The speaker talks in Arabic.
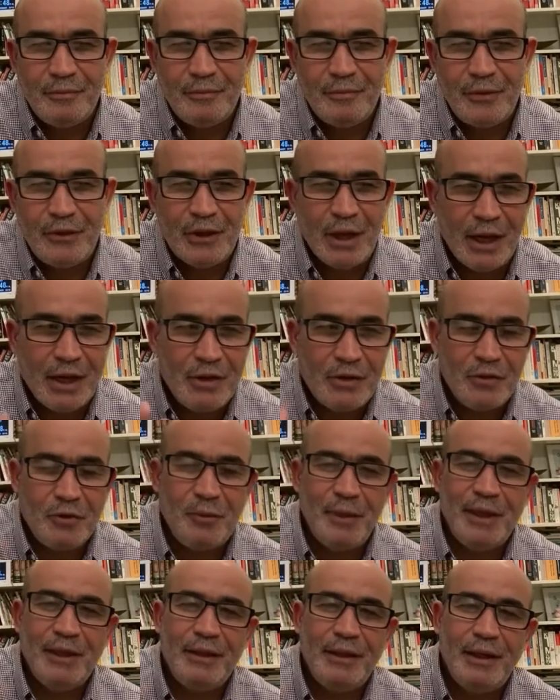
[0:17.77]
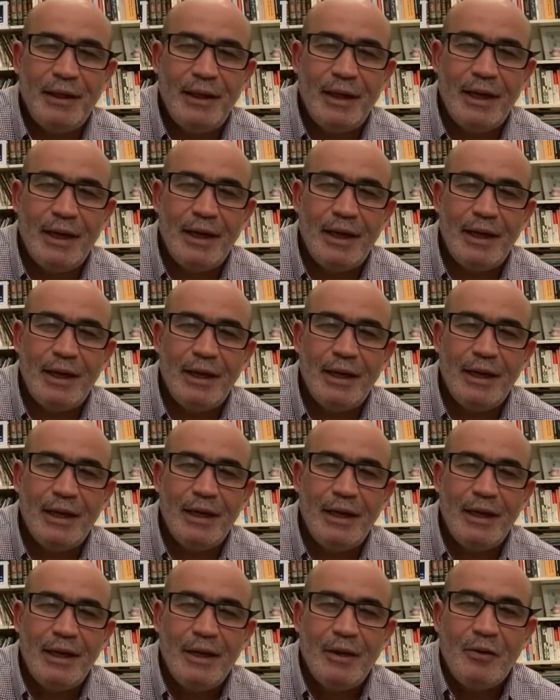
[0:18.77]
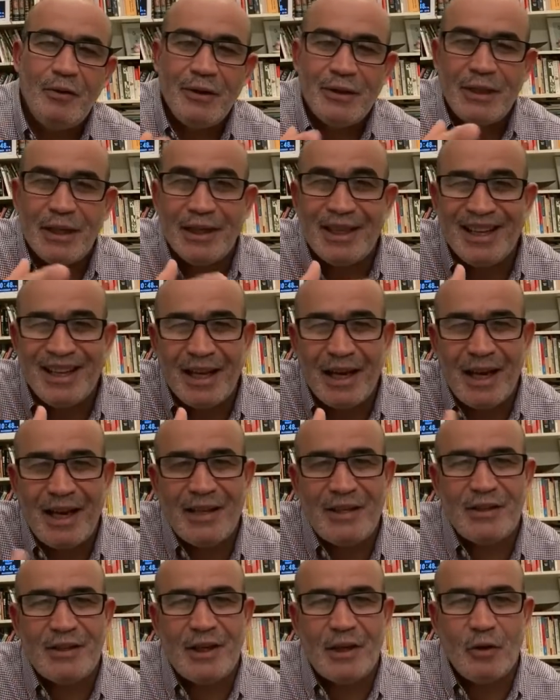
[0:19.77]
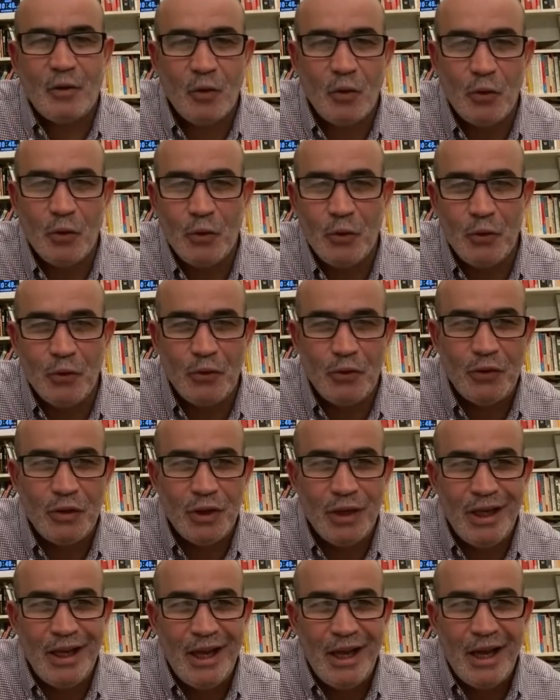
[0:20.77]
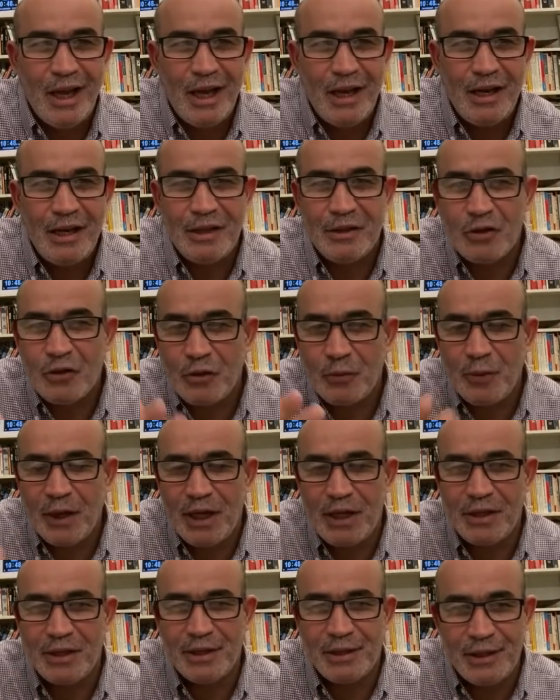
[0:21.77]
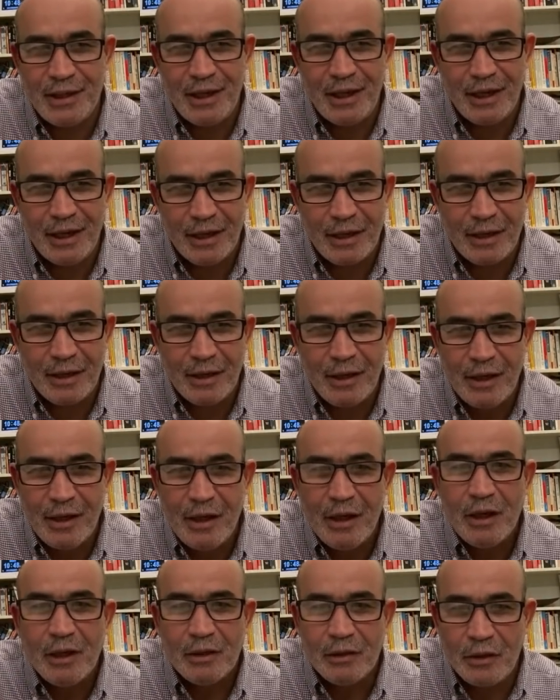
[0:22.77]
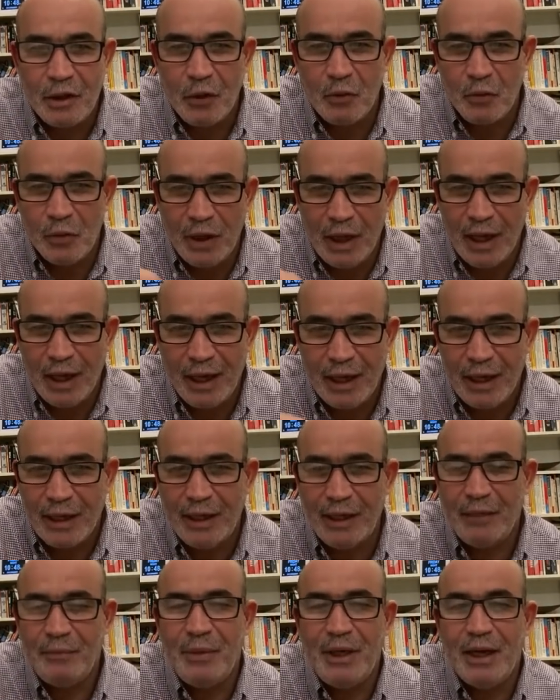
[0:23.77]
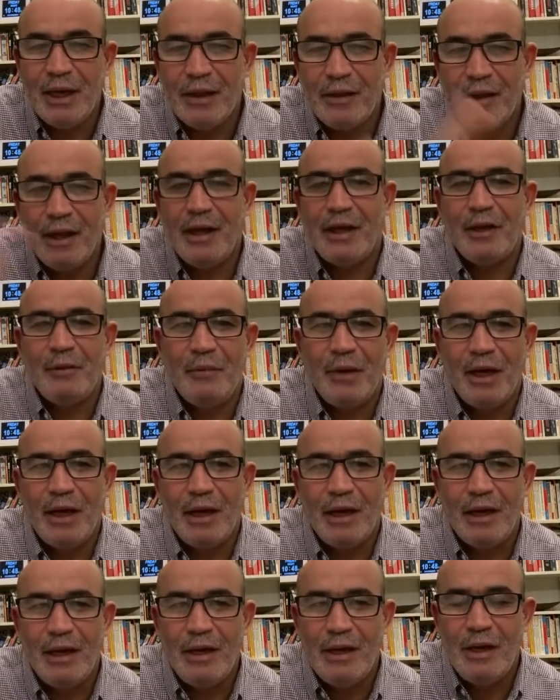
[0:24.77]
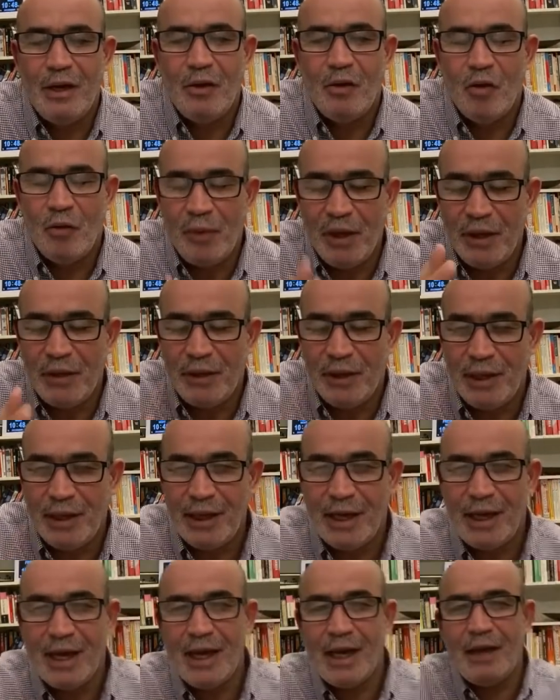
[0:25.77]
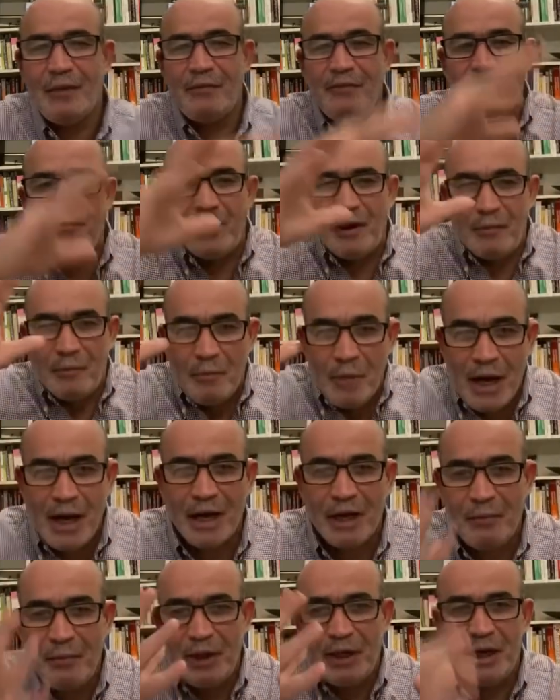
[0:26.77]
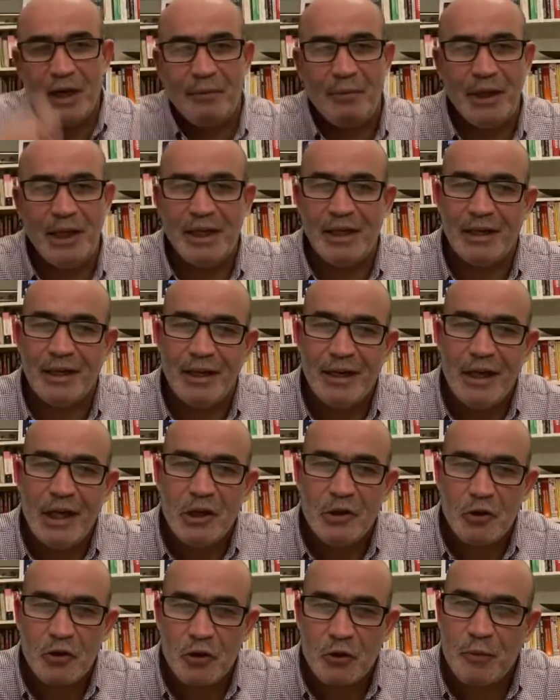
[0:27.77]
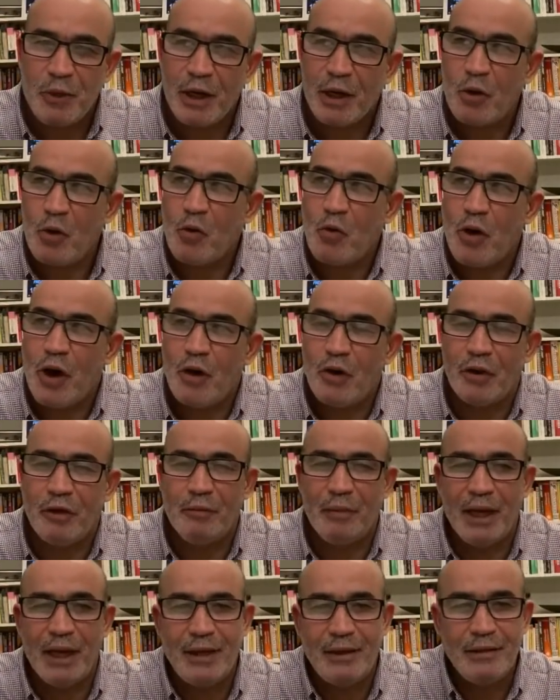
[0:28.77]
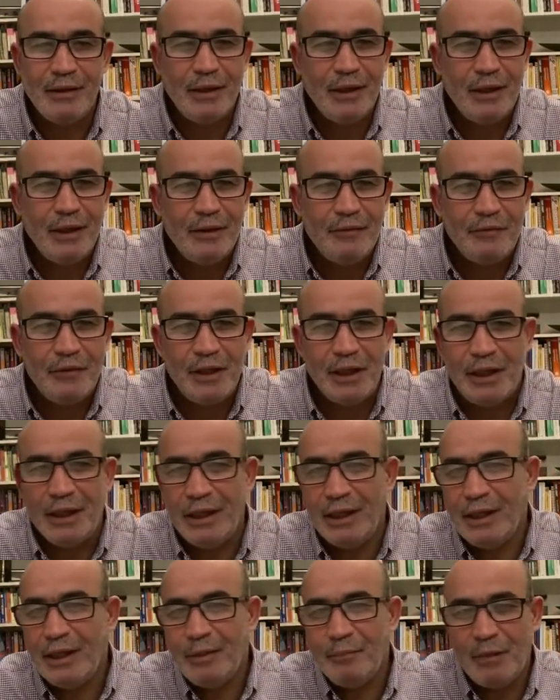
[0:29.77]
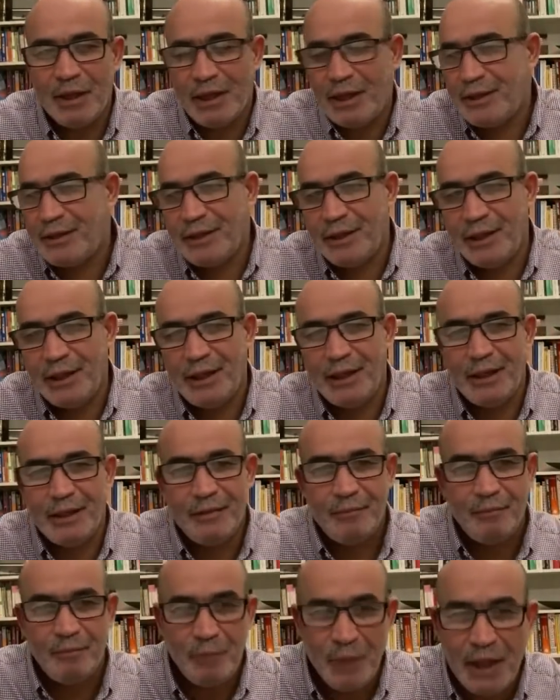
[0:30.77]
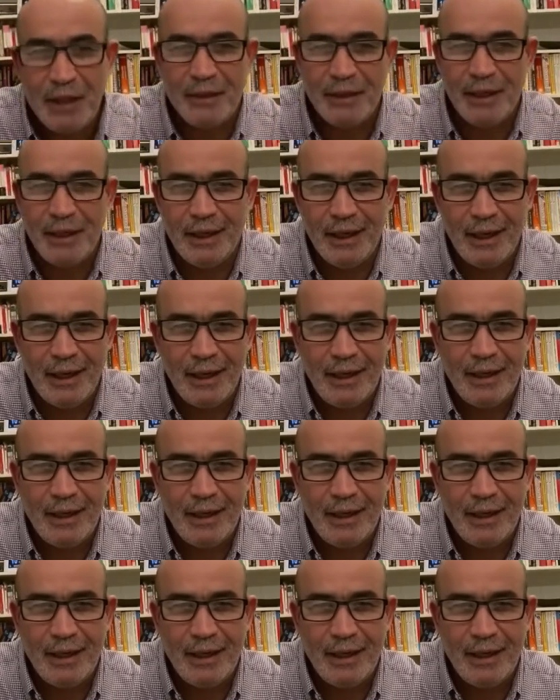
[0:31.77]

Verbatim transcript: سينجو بإذن الله وستتكسر القيود لتصبح الجزائر دولة إقليمية ضاربة وبإذن الله في المغرب الكبير تصبح قوة عظمى في بضع سنين باذن الله